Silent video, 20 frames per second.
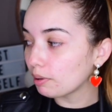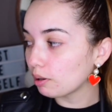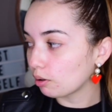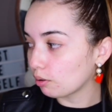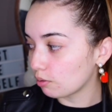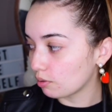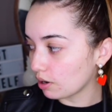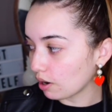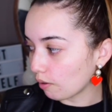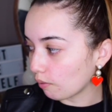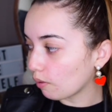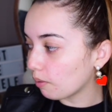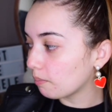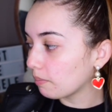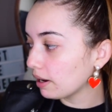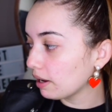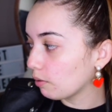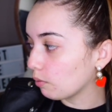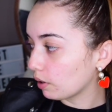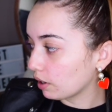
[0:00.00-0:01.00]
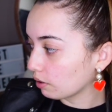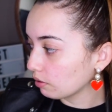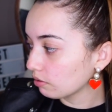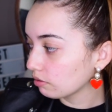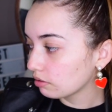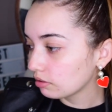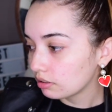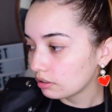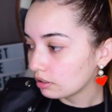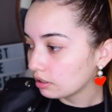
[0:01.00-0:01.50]
pero con una bomba y
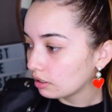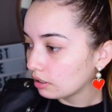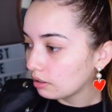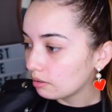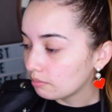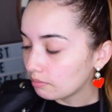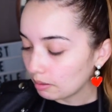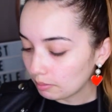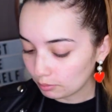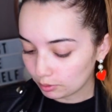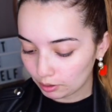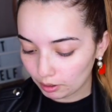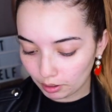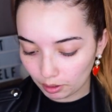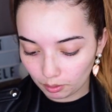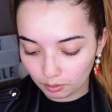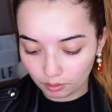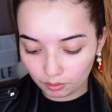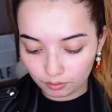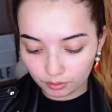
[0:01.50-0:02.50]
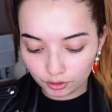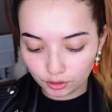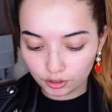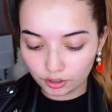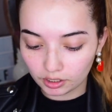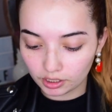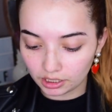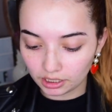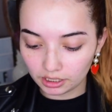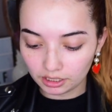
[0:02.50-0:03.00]
bueno, vamos a ver cómo
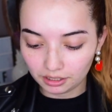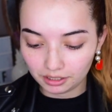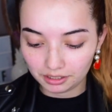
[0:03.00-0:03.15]
funciona.